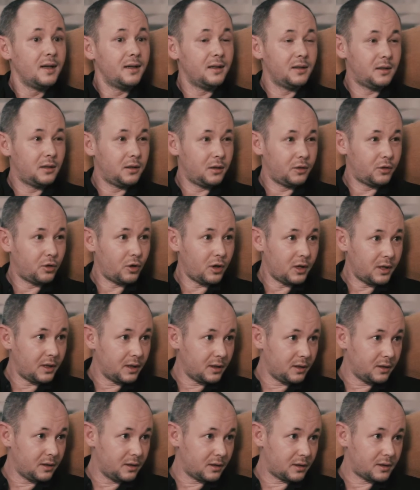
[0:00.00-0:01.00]

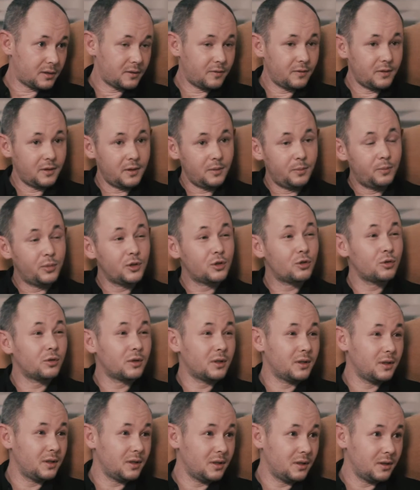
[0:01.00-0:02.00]
интеллектуальное лидерство,
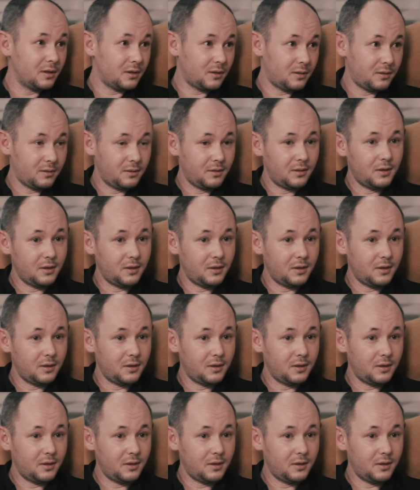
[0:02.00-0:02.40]
пишут книги,